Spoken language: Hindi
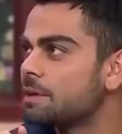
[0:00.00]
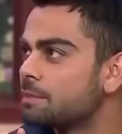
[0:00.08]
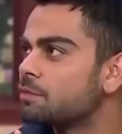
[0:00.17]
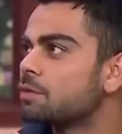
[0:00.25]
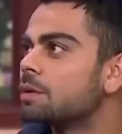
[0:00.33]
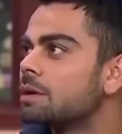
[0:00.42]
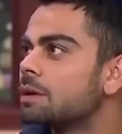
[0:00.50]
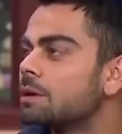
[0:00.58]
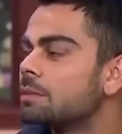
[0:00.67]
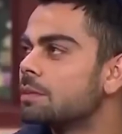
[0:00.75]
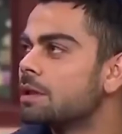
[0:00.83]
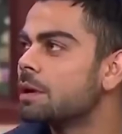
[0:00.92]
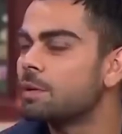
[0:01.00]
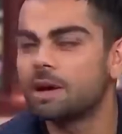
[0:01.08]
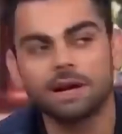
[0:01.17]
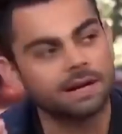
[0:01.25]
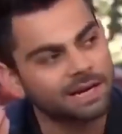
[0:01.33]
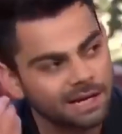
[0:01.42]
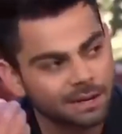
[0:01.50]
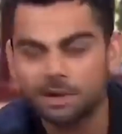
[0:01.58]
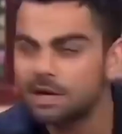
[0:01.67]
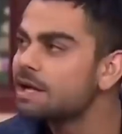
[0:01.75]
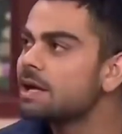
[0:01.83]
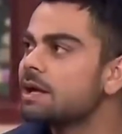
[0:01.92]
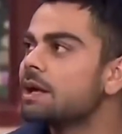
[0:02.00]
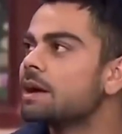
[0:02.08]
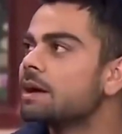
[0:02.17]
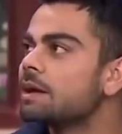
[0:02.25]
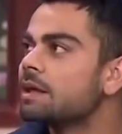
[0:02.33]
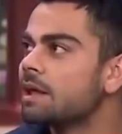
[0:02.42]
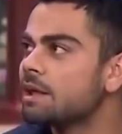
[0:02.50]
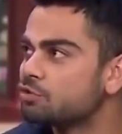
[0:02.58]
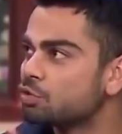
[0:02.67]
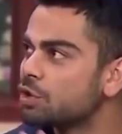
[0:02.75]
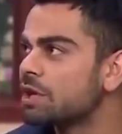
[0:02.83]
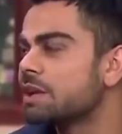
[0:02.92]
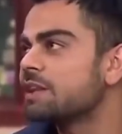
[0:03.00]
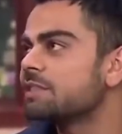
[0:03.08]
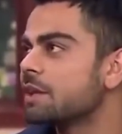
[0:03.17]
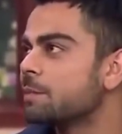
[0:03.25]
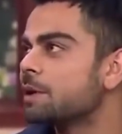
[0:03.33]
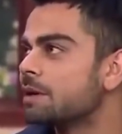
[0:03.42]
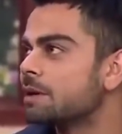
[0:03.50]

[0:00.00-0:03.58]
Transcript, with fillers: एक भी एपिसोड मतलब हमारा एंटरटेनमेंट ही यही है कि ये शो देखना साथ